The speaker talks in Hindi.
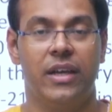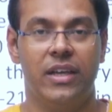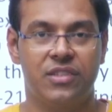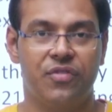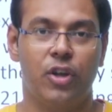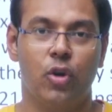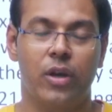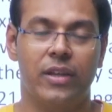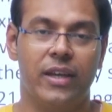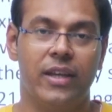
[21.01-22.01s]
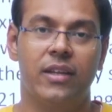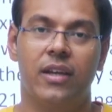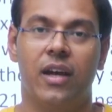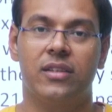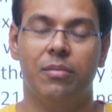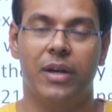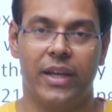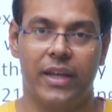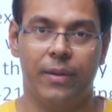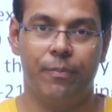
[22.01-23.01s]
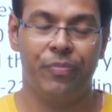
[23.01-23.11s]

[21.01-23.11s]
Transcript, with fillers: इस वीडियो के तहत खत्म करेंगे